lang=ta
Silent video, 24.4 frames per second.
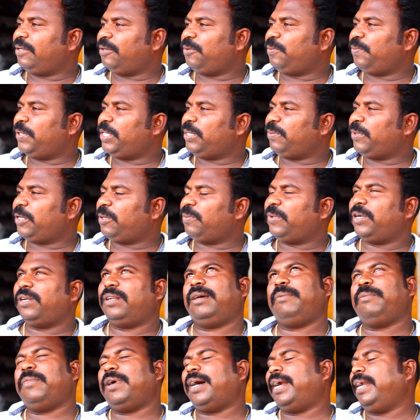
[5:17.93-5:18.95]
உற்பத்தி மட்டும்
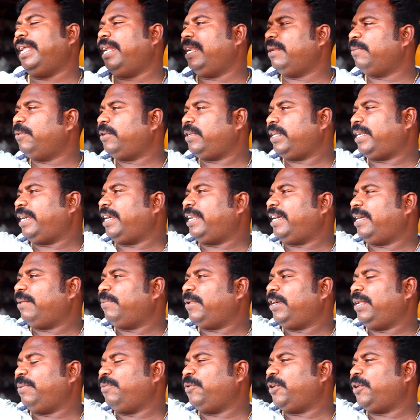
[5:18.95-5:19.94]
பண்ணால் மாடியில் மட்டும் ரெண்டாவது மாடி